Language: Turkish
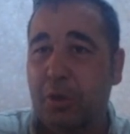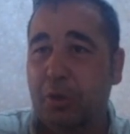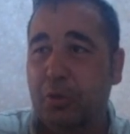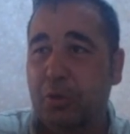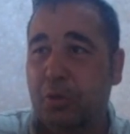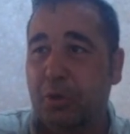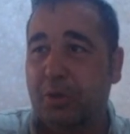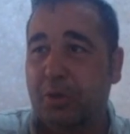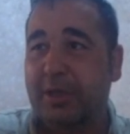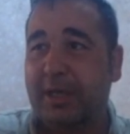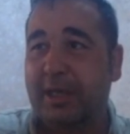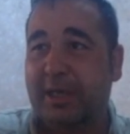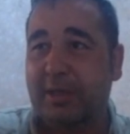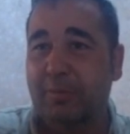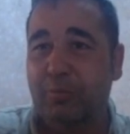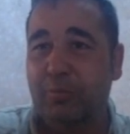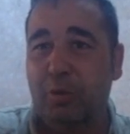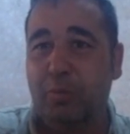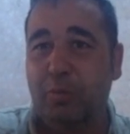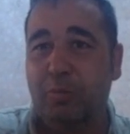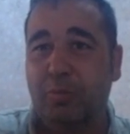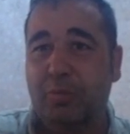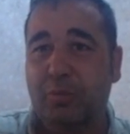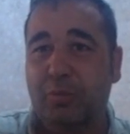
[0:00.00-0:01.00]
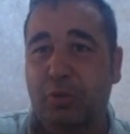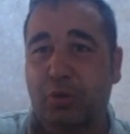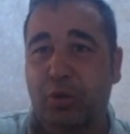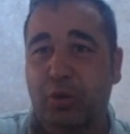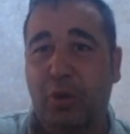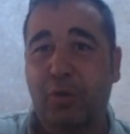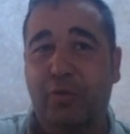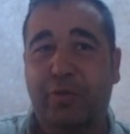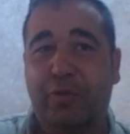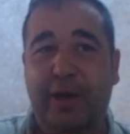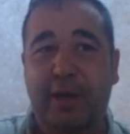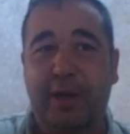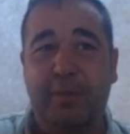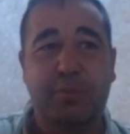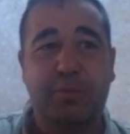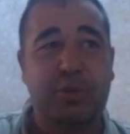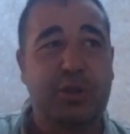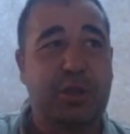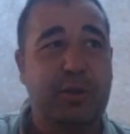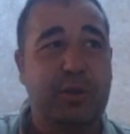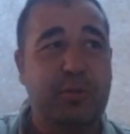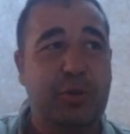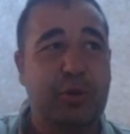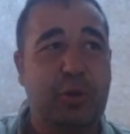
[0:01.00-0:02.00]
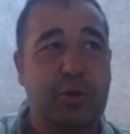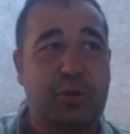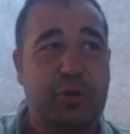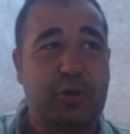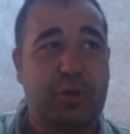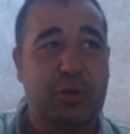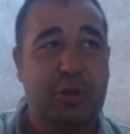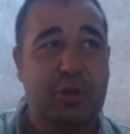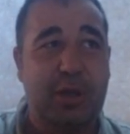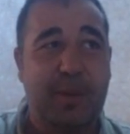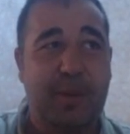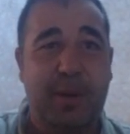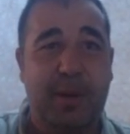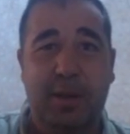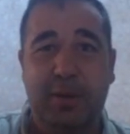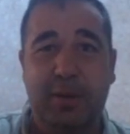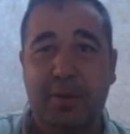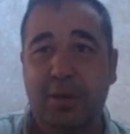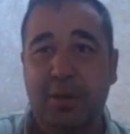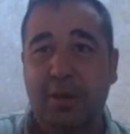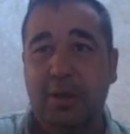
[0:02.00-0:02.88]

Şuradaki mum çok ufakmış gibi gözüküyor ama